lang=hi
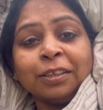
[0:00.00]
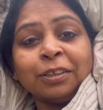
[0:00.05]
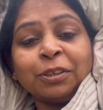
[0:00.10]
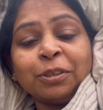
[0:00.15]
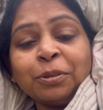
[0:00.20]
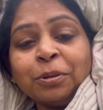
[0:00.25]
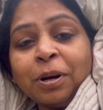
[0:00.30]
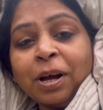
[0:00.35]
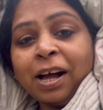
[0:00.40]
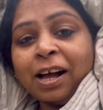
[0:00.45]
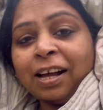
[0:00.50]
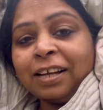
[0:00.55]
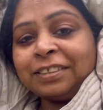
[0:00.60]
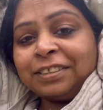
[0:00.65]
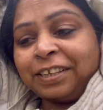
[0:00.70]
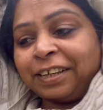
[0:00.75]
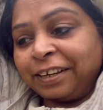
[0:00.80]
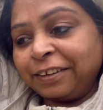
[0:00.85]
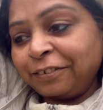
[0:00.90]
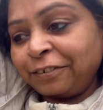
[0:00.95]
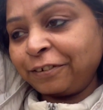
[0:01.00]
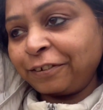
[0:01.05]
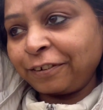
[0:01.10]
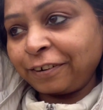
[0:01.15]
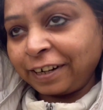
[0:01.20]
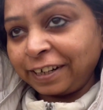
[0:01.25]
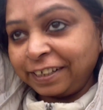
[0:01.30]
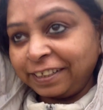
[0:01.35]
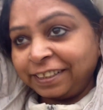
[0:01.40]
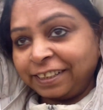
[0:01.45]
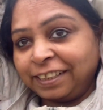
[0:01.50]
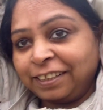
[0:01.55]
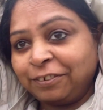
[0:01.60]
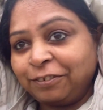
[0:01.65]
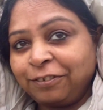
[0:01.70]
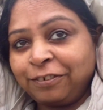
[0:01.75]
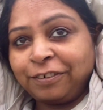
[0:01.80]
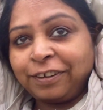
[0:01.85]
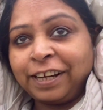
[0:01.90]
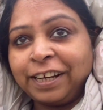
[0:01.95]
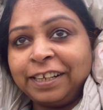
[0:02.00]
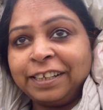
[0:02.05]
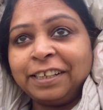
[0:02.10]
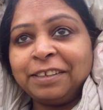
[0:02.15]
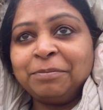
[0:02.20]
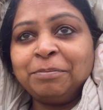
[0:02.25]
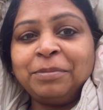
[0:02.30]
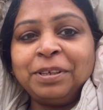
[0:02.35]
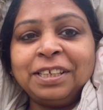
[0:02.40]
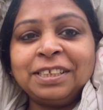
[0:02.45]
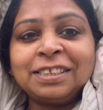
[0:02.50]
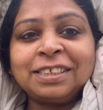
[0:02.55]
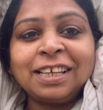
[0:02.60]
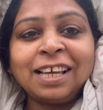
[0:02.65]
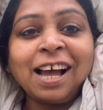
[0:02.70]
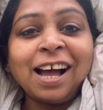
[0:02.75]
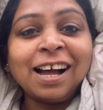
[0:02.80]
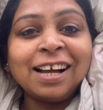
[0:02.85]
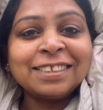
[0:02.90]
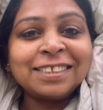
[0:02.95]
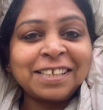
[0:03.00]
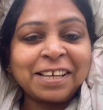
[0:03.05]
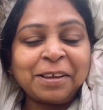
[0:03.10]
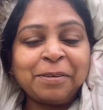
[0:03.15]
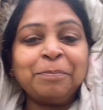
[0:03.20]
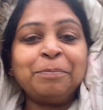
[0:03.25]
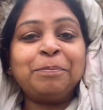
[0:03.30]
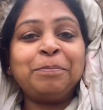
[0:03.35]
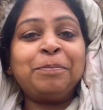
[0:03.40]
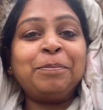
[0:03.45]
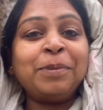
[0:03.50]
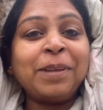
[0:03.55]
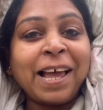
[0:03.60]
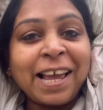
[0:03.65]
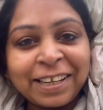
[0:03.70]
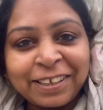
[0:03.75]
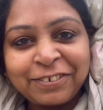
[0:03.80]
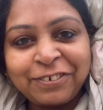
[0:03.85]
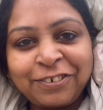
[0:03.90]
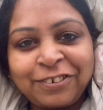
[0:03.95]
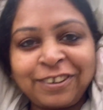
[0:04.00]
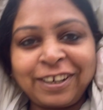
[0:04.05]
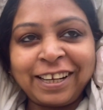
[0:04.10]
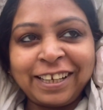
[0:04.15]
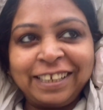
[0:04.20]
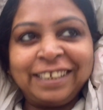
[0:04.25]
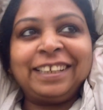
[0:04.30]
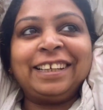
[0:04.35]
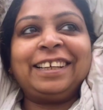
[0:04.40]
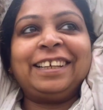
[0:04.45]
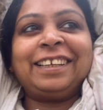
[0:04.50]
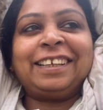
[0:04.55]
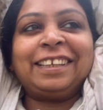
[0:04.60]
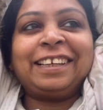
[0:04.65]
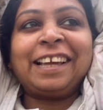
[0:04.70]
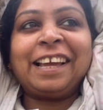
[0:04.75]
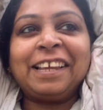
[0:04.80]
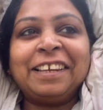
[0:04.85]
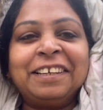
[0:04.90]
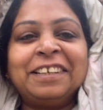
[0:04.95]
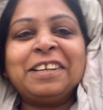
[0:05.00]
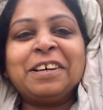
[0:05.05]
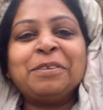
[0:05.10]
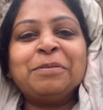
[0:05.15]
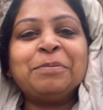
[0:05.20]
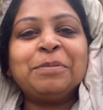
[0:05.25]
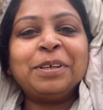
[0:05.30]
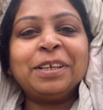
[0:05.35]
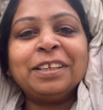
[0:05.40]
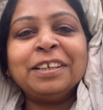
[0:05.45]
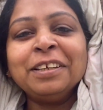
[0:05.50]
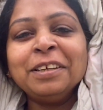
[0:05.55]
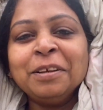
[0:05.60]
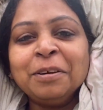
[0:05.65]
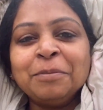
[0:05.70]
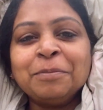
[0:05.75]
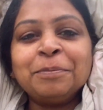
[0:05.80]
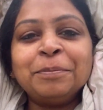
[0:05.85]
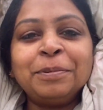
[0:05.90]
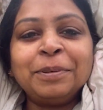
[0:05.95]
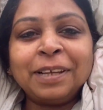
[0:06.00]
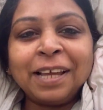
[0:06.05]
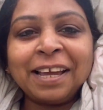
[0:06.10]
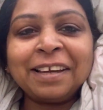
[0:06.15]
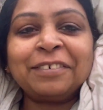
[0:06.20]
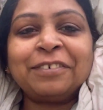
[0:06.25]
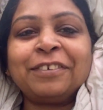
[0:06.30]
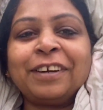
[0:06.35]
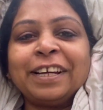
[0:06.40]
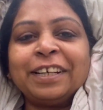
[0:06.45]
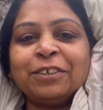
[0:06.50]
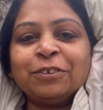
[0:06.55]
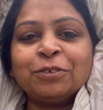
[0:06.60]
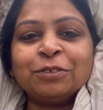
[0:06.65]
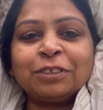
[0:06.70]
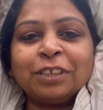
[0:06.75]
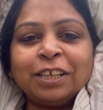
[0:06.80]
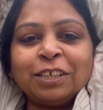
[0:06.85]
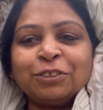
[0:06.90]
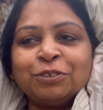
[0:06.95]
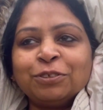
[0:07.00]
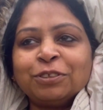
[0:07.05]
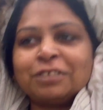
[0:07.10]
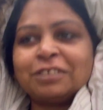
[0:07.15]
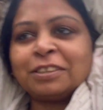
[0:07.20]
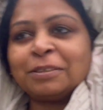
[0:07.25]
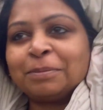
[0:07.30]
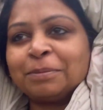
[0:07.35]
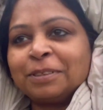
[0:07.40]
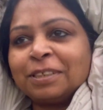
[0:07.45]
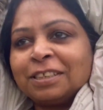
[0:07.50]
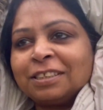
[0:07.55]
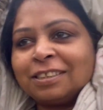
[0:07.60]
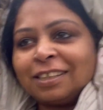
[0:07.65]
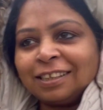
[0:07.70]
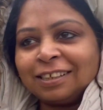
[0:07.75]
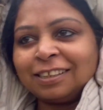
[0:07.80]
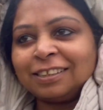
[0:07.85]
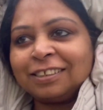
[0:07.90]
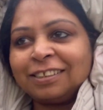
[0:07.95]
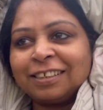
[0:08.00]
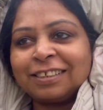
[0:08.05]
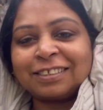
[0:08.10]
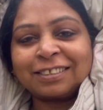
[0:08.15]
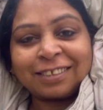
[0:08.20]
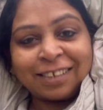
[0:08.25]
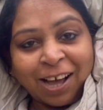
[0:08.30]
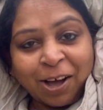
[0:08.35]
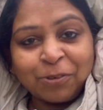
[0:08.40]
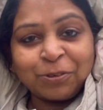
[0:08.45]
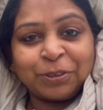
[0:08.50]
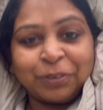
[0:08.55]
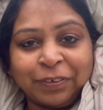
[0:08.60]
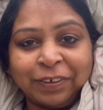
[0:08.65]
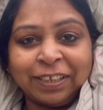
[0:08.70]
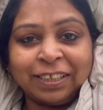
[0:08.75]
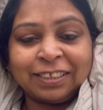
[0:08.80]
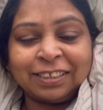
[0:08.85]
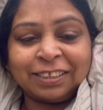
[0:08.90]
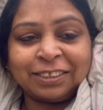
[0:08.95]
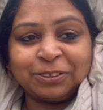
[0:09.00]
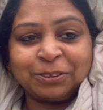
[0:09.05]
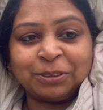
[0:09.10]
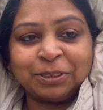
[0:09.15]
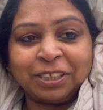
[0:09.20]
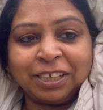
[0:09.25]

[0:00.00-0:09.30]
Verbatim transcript: तो आज है फ्राइडे फ्राइडे मींस आज है ब्लैक फ्राइडे कैनेडा में ब्लैक फ्राइडे होता है जो सबसे ज़्यादा डिस्काउंट वाला दिन होता